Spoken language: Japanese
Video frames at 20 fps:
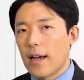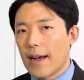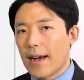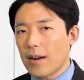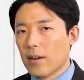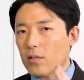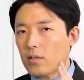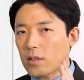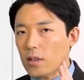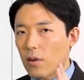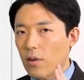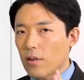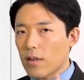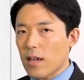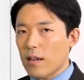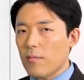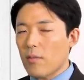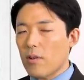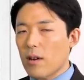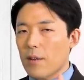あの時
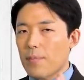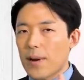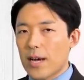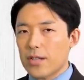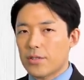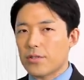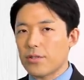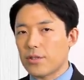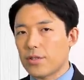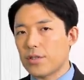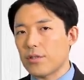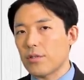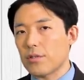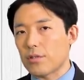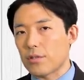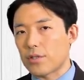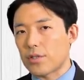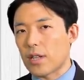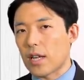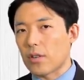ホリエモンが買収しよう
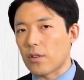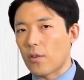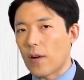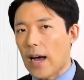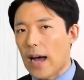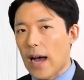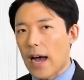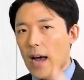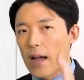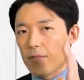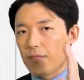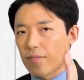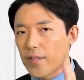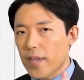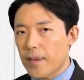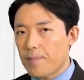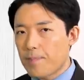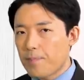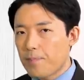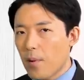としたのは
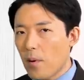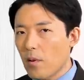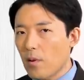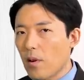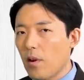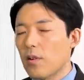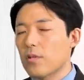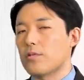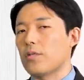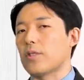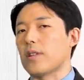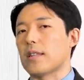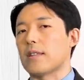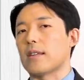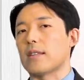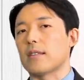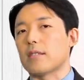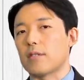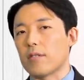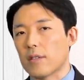日本放送だっ
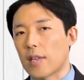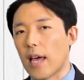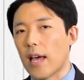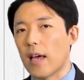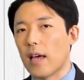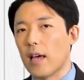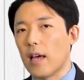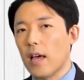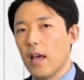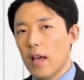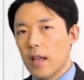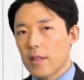たんですよね。